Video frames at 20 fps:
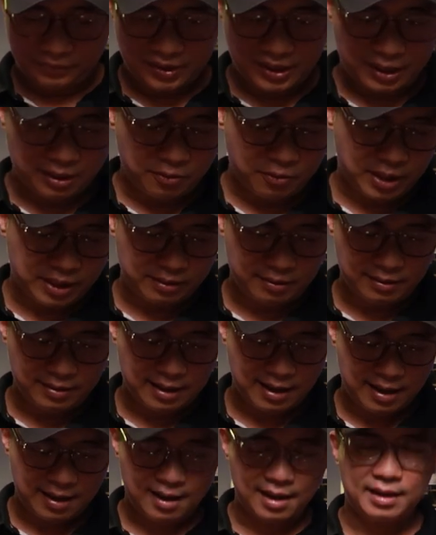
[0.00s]
Chai nước hoa thứ
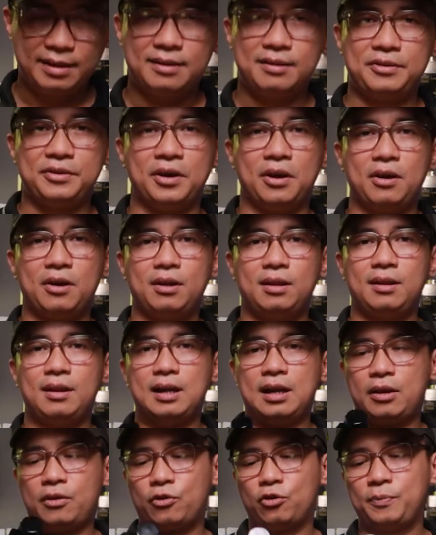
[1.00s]
hai đó
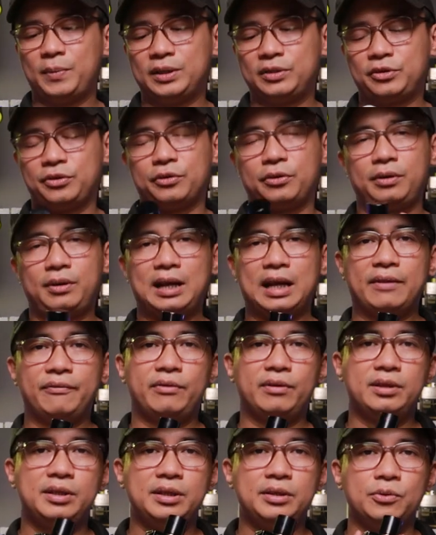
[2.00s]
là Roberto
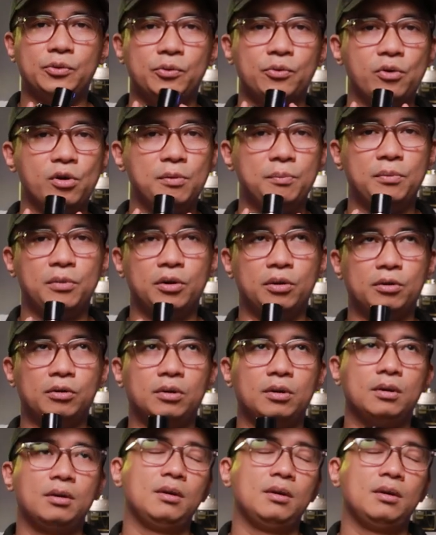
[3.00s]
Cavalli Uomo.